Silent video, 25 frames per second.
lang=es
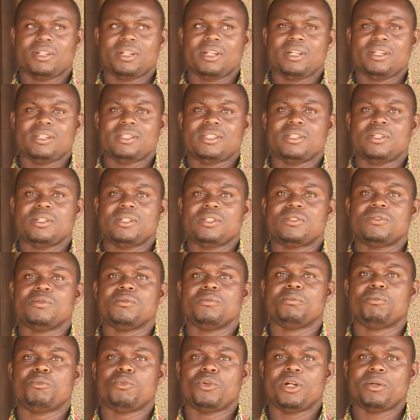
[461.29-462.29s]
que sí es
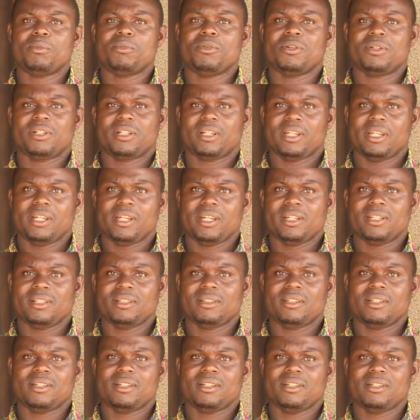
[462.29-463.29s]
un pueblo
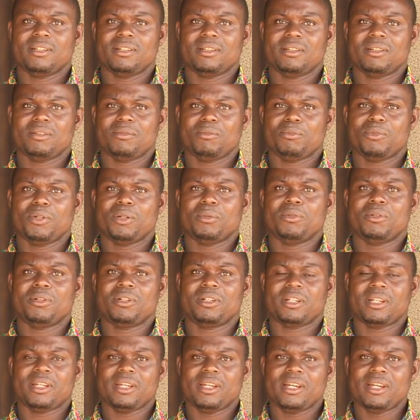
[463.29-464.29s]
creyente, pueblo
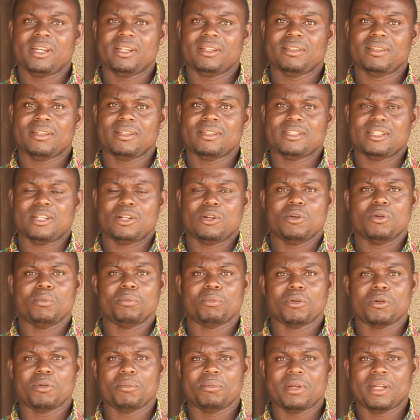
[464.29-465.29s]
creyente, se
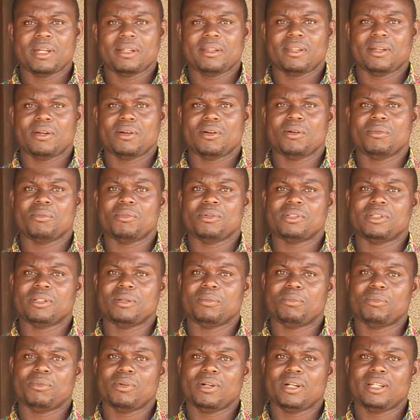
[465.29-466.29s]
compromete como se
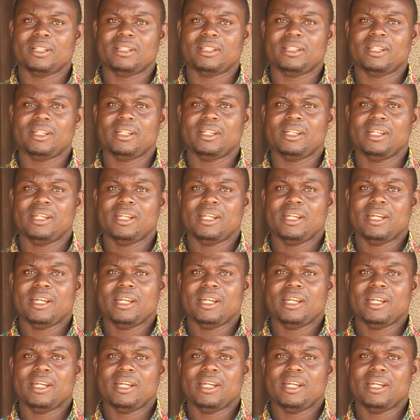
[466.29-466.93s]
puede.